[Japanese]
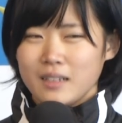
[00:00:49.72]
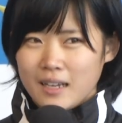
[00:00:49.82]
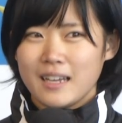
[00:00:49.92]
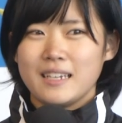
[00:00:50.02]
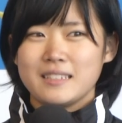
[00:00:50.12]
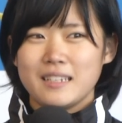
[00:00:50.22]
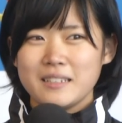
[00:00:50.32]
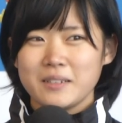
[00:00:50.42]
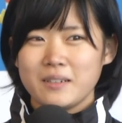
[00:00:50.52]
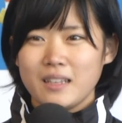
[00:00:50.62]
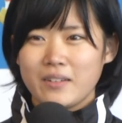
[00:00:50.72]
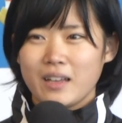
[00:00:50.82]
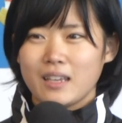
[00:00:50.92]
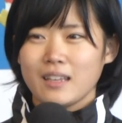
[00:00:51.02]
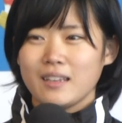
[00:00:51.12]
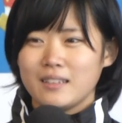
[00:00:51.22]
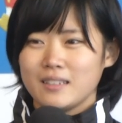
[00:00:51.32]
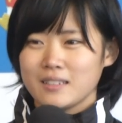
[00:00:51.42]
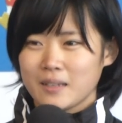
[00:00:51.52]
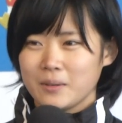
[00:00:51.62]
はい全速ではいけたん
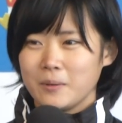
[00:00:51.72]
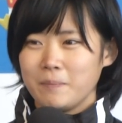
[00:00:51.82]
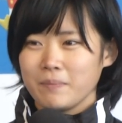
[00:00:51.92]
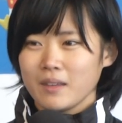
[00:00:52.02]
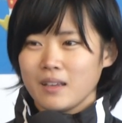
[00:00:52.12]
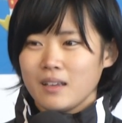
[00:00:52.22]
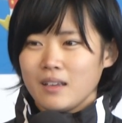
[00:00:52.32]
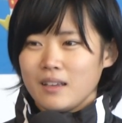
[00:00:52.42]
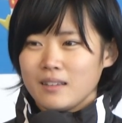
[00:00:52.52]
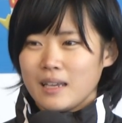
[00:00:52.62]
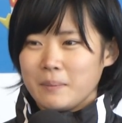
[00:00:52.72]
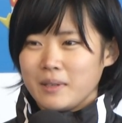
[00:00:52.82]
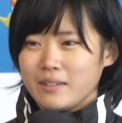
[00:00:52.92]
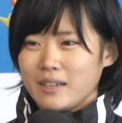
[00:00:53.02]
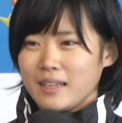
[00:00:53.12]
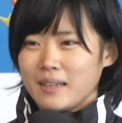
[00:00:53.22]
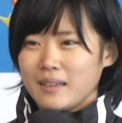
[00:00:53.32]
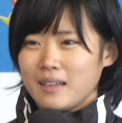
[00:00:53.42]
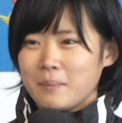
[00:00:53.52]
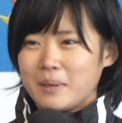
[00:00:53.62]
ですけど、はい、タイミングは
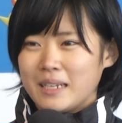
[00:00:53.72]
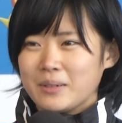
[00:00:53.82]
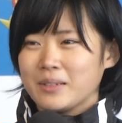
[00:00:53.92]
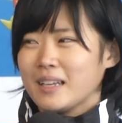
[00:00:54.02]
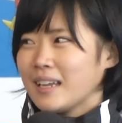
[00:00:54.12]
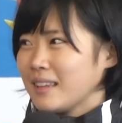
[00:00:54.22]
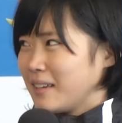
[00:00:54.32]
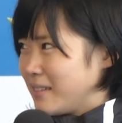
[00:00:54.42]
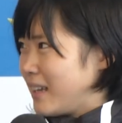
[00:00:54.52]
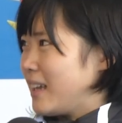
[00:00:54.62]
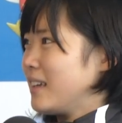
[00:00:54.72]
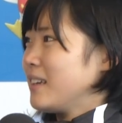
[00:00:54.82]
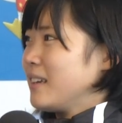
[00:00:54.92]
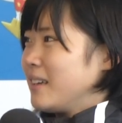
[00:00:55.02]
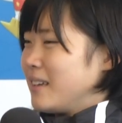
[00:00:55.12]
あんまり良くなかったので、えー、